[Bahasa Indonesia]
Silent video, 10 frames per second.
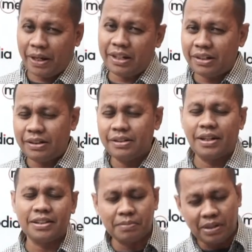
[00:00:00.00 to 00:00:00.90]
Pack
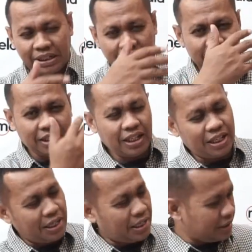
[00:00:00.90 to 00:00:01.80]
dan nah, sebelah kiri saya
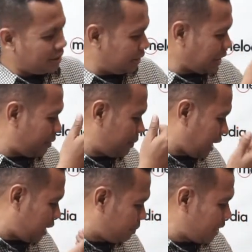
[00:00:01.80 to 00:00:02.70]
adalah
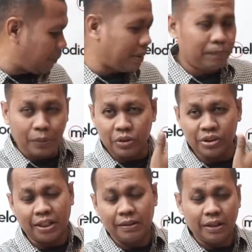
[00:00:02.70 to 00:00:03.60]
Sabian B8 Pro
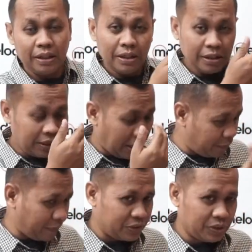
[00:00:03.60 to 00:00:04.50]
set
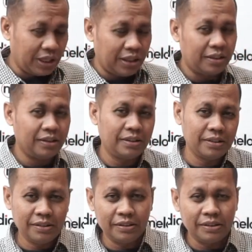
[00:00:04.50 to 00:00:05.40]
efek juga.
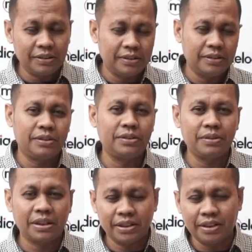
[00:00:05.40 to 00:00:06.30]

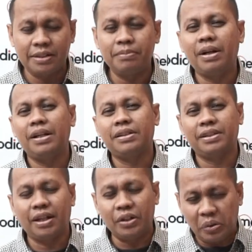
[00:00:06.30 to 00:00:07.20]
Dua set simbal yang
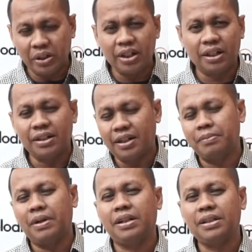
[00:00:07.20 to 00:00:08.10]
sangat oke dan keren
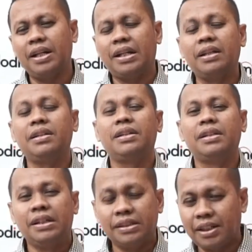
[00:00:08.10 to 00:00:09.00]
banget dari
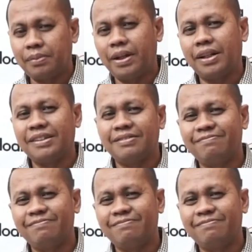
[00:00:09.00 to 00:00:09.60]
Sabian.